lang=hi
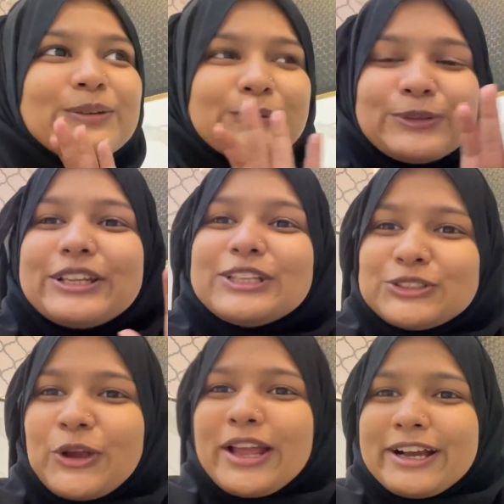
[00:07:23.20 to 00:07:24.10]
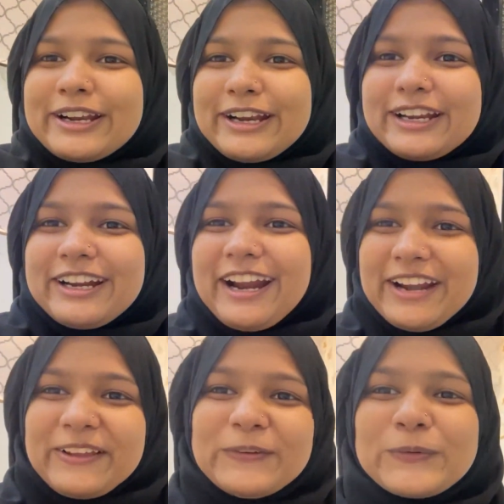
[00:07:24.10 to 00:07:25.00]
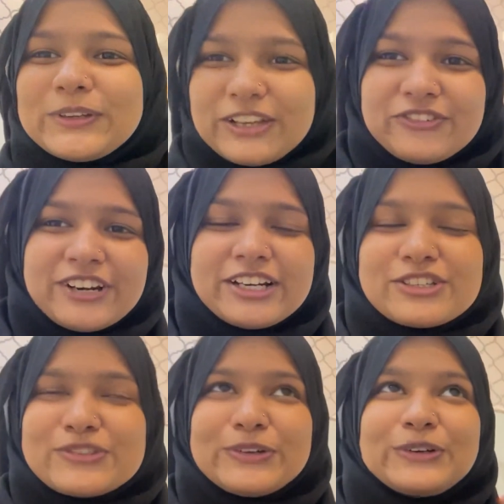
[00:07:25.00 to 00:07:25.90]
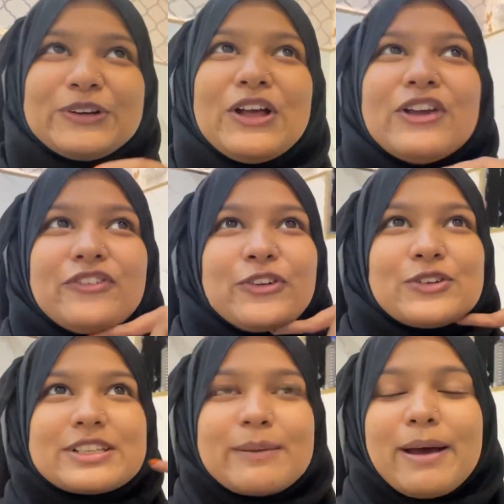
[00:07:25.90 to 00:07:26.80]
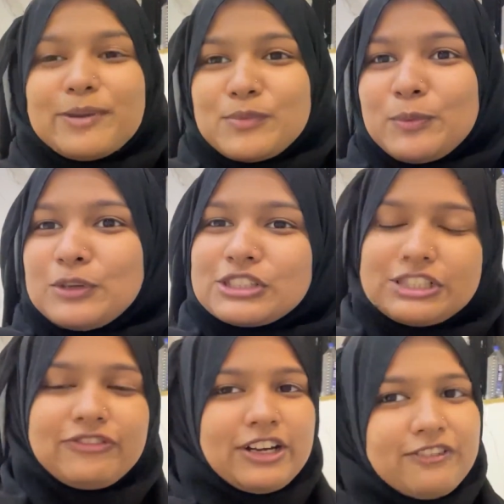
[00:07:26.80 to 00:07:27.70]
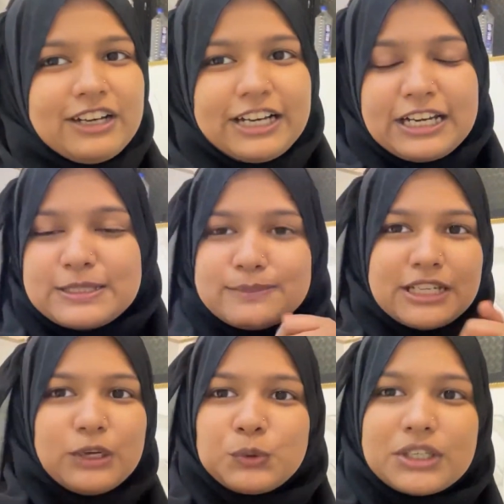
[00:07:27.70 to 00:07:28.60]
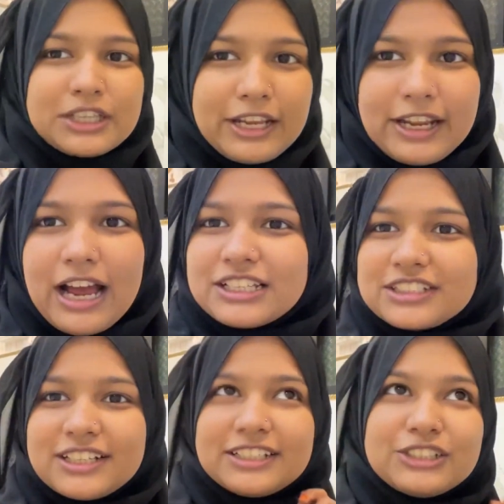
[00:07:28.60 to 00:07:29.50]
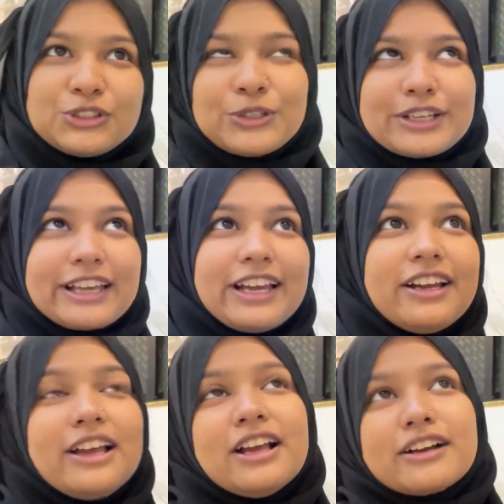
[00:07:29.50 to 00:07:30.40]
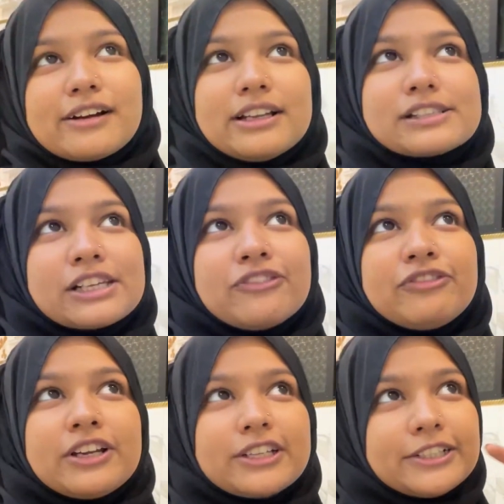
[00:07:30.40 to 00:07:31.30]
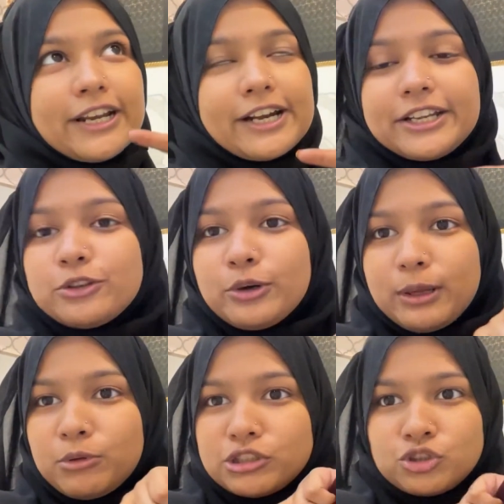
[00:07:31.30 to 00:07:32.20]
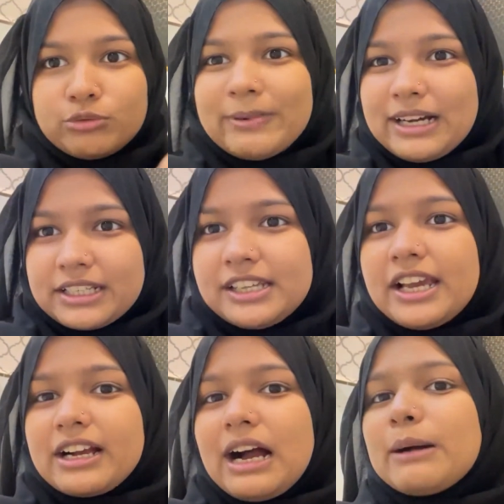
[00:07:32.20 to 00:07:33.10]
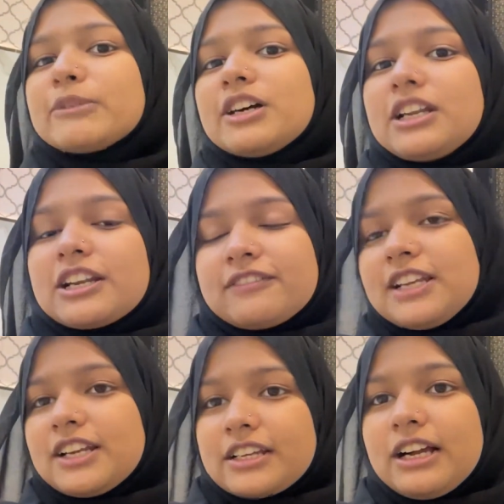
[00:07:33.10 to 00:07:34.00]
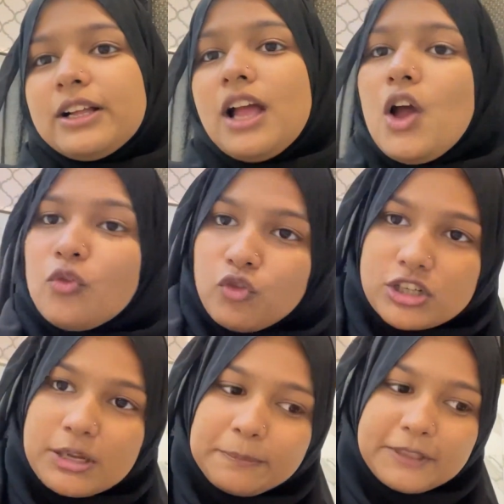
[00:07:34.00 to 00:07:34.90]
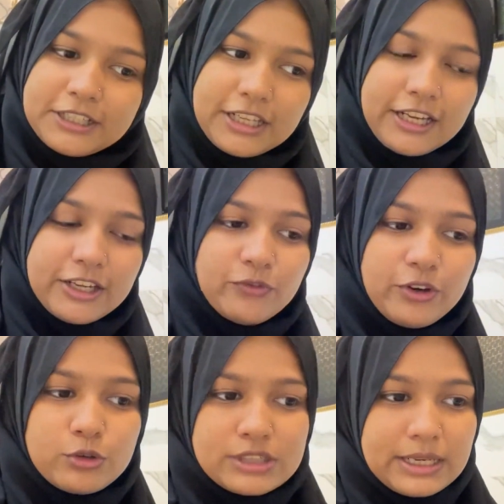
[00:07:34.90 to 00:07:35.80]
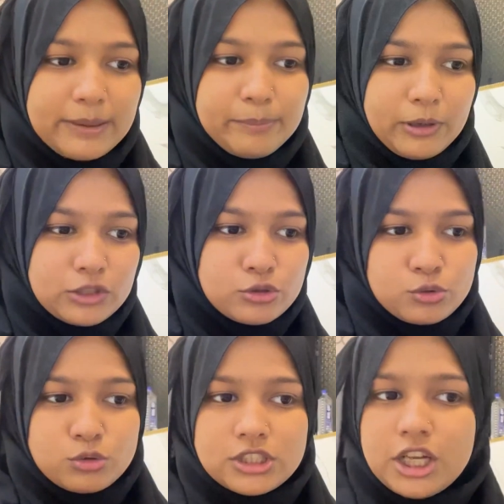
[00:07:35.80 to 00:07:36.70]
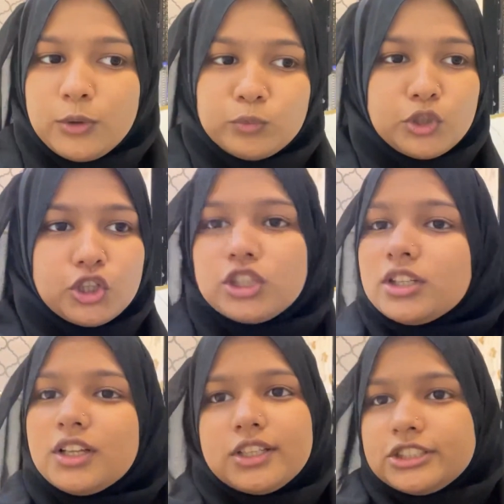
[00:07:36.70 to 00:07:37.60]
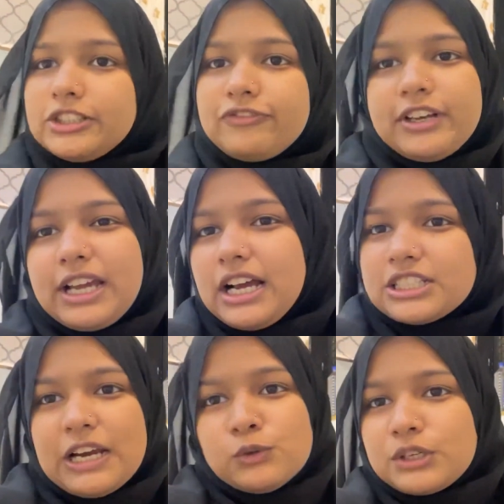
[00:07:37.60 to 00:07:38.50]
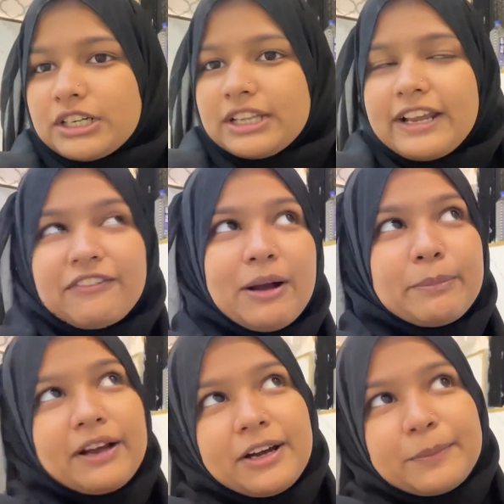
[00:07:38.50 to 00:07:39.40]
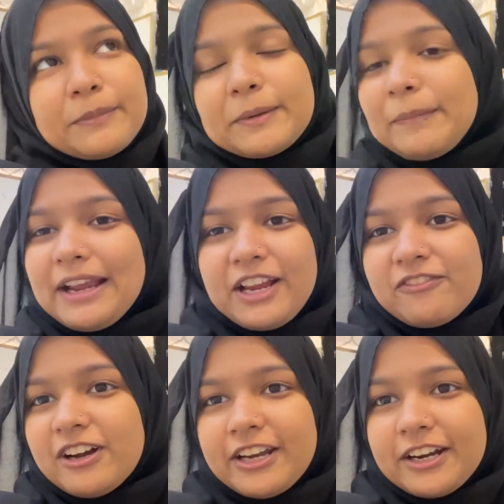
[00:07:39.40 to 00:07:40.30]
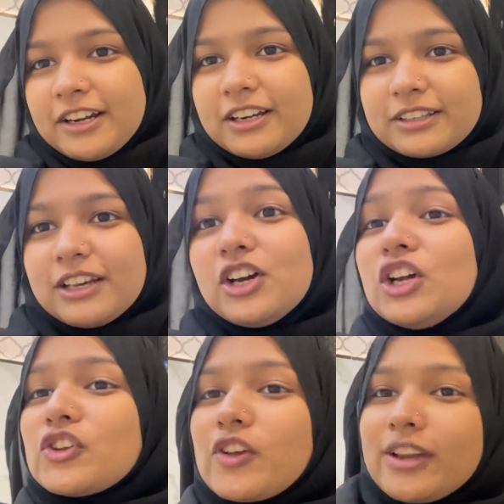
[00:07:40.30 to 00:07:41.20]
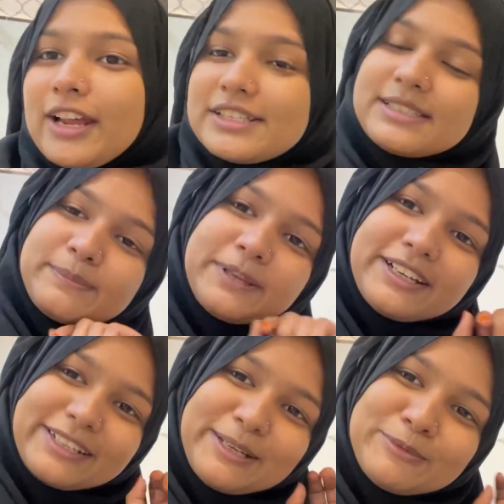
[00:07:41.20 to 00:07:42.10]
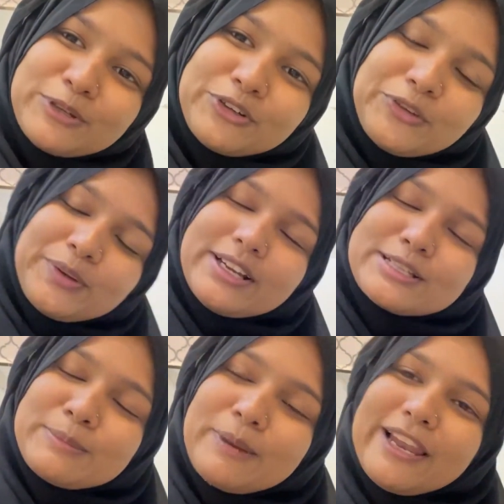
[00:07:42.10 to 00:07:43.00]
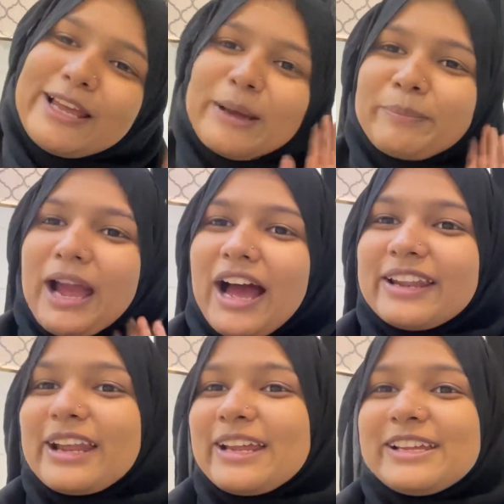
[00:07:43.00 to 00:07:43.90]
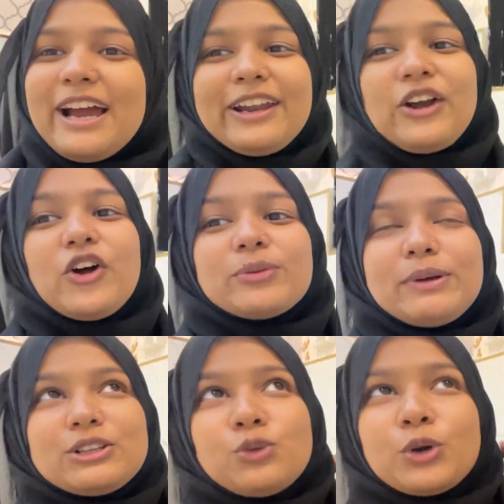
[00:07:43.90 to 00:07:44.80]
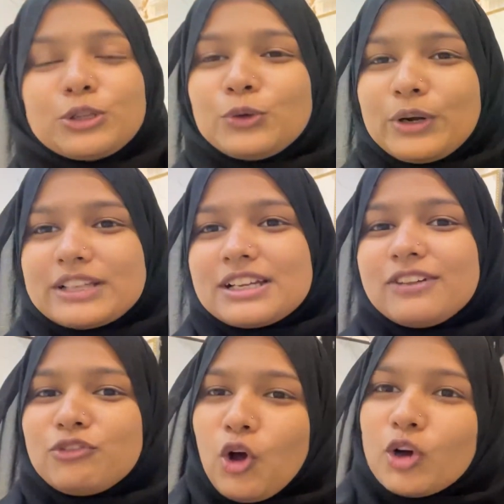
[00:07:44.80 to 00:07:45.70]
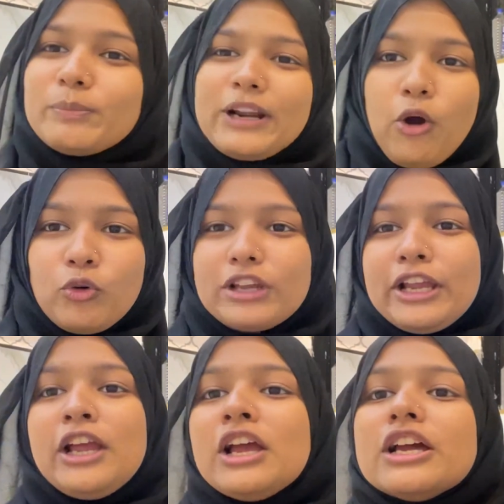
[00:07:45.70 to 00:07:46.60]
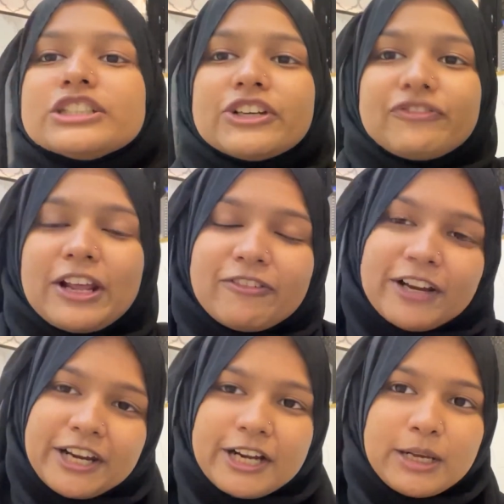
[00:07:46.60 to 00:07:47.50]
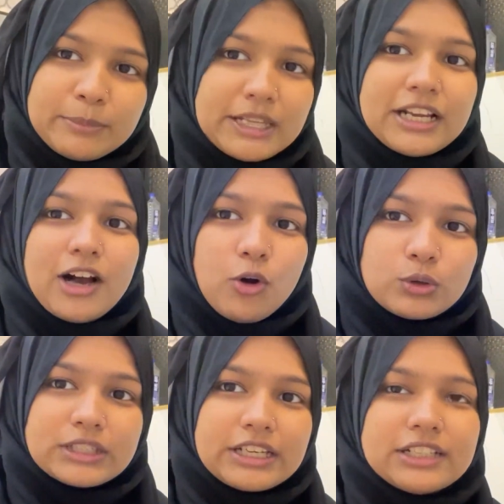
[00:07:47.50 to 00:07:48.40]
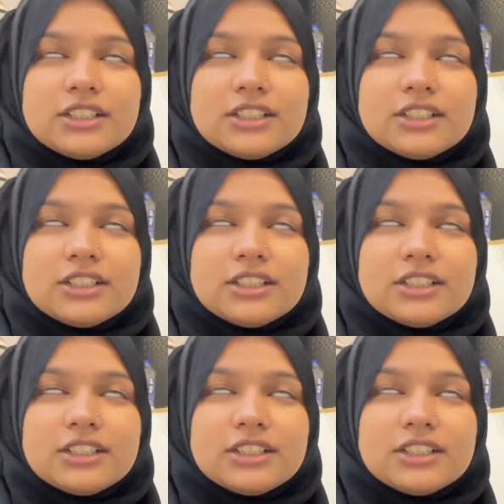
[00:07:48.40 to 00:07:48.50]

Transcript: खुद इंजॉय करेंगे डैडी लोग उनके फ्रेंड्स लोग फिर उसके बाद में हम लोग शिफ्टिंग वगैरह सब चालू कर देंगे आज का दिन छोड़ के कल से फिर डैडी थोड़ा बहुत जो बाकी है काम कलर वलर का वो सब कर देंगे फिर उसके परसों से हम लोग शिफ्टिंग का चालू कर देंगे वहाँ पे घर पर पैकिंग वगैरह करना कि कैसे भी करके हम लोग को न्यू ईयर से पहले यहाँ पे आना ही आना है और मैं थोड़ा थोड़ा सा व्लॉग बनाऊँगी शिफ्टिंग वगैरह का भी दिखाऊँगी